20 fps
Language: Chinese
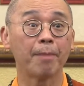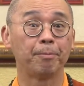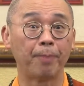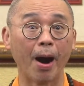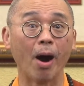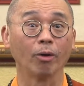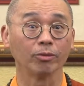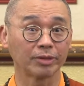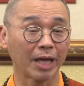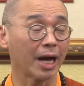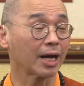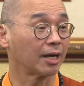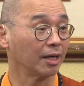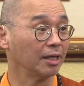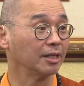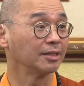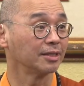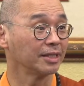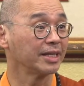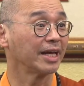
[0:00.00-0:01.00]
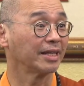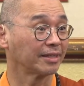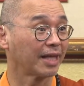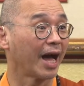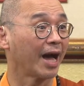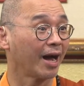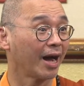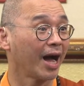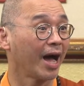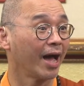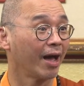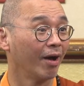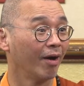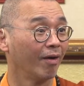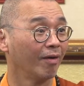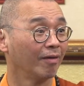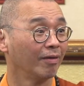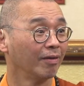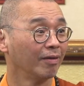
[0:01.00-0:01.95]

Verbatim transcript: 宝？他可能是念贪爱哦。